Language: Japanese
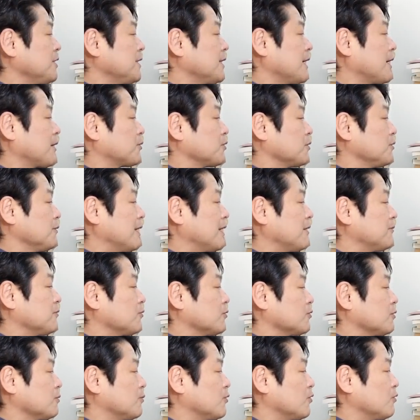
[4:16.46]
いキャラと言われる
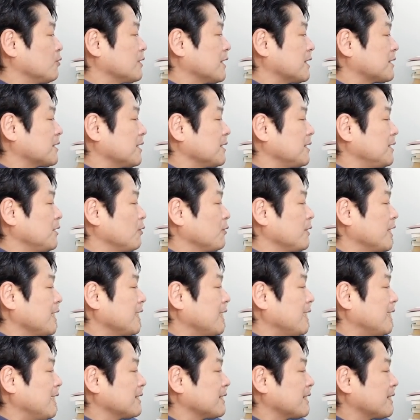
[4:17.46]
ことも多かった弘
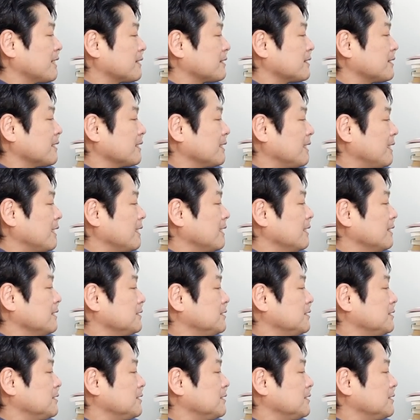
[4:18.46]
中アナだったが、